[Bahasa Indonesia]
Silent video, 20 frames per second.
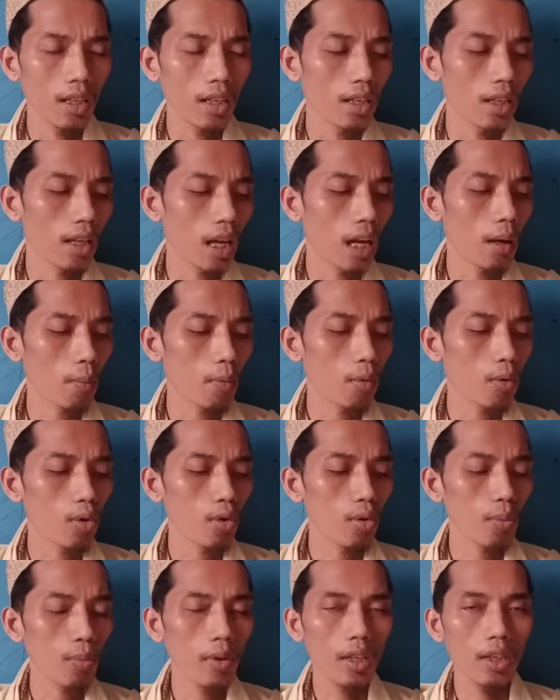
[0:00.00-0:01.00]
yang
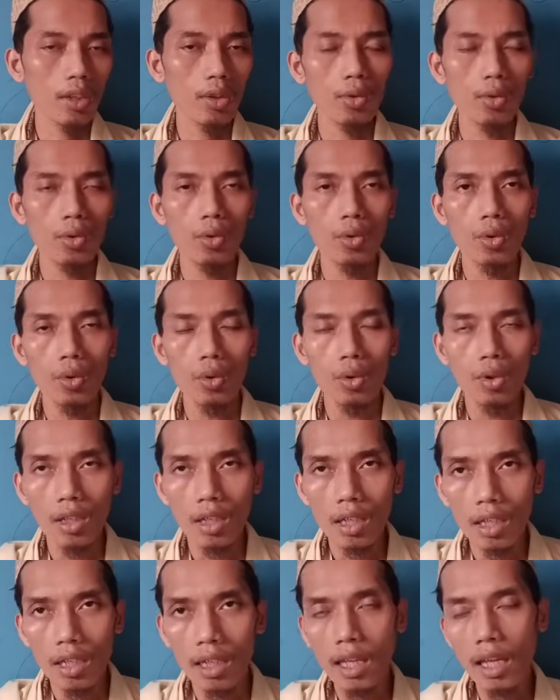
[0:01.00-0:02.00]
haplogrupnya itu
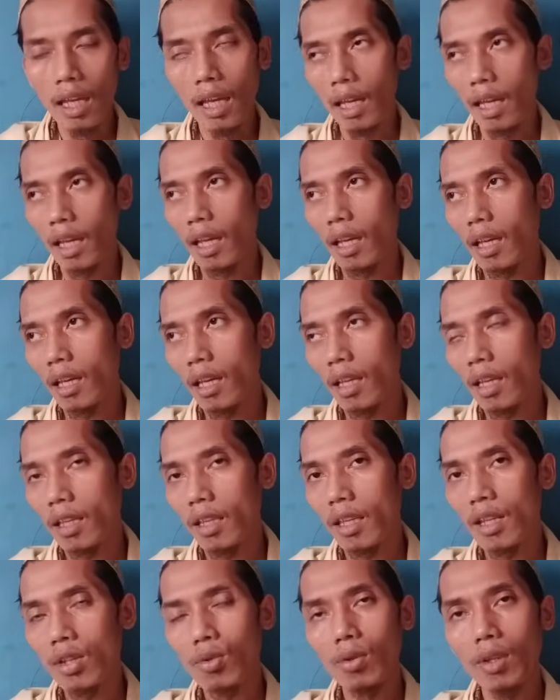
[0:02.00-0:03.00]
G,
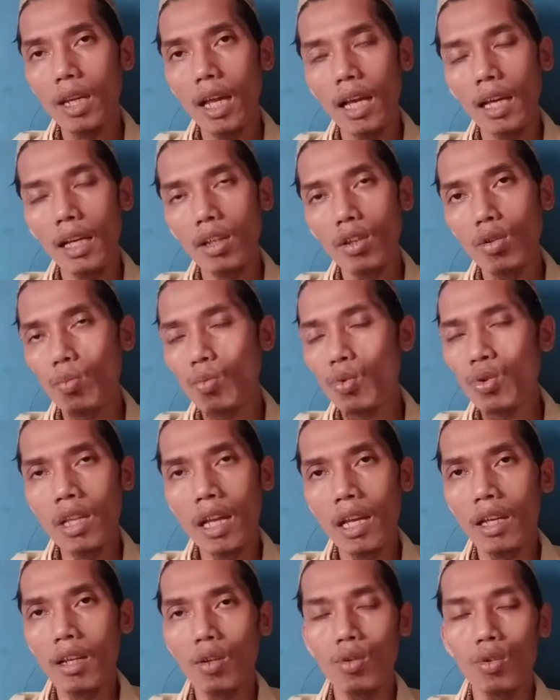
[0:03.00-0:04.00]
ya sudah, itu
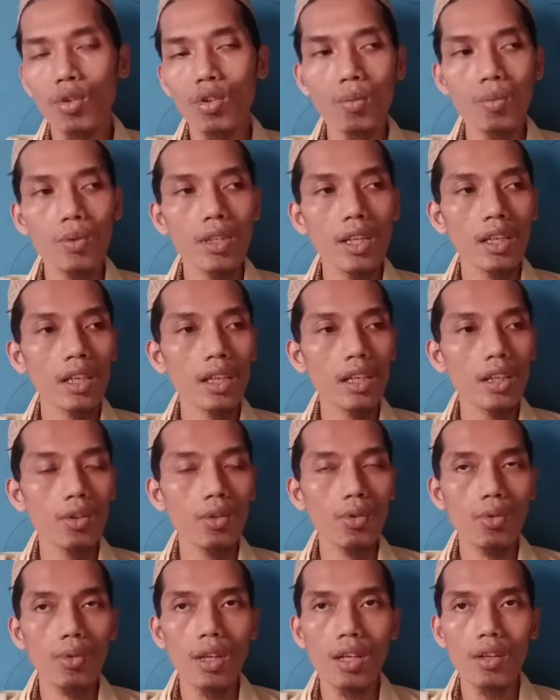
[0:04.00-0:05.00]
mustahil untuk menjadi
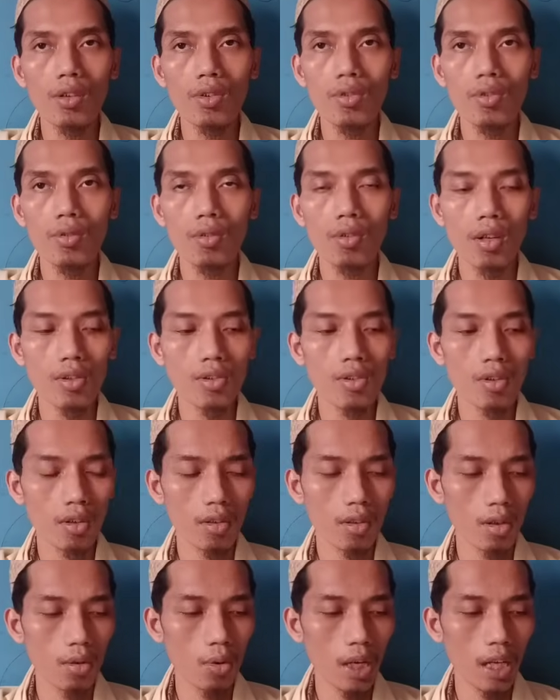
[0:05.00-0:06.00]
keturunan Rasulullah
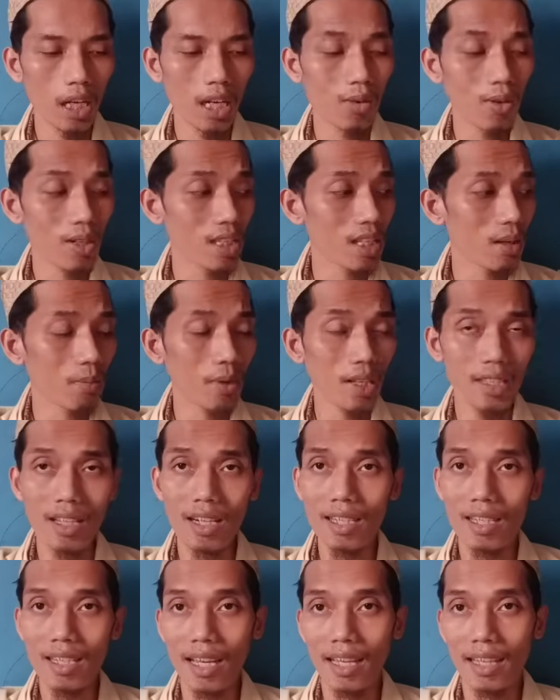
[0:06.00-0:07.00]
Shallallahu Alaihi Wasallam dan
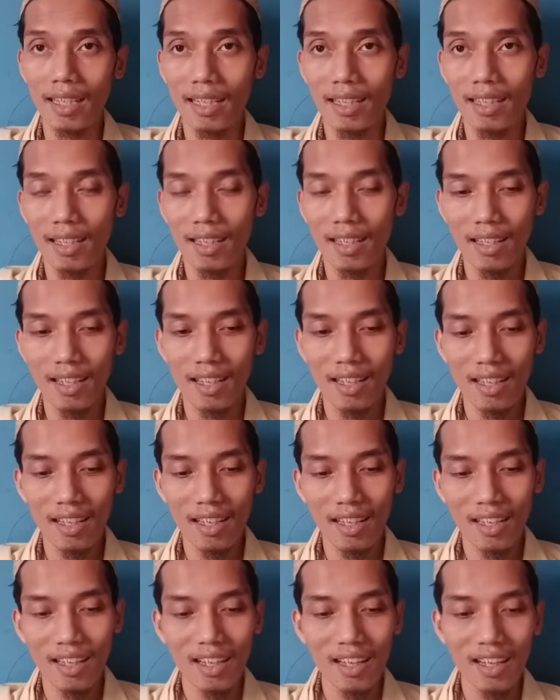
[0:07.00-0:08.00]
selesai.
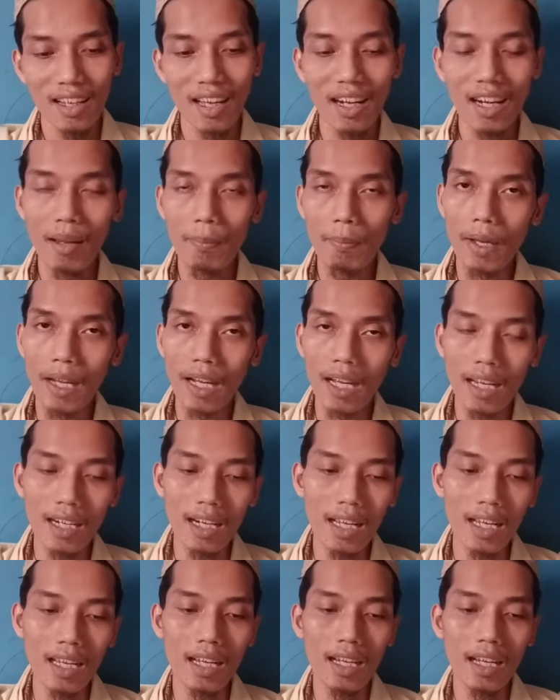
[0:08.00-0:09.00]
Karena apa?
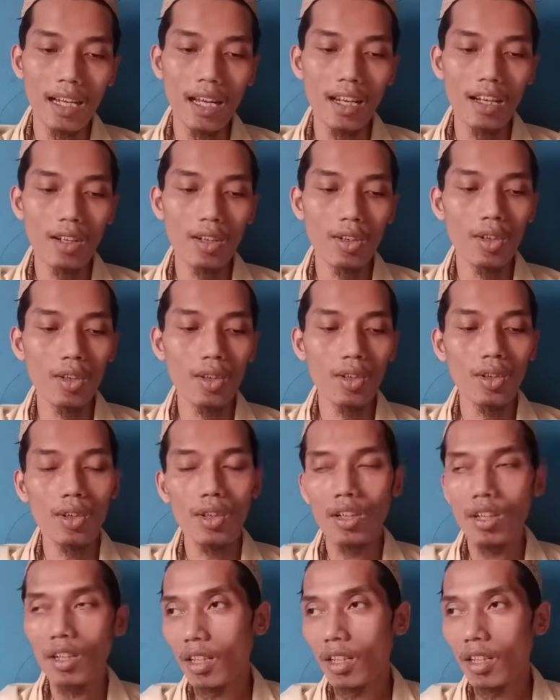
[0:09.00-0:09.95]
Karena kalau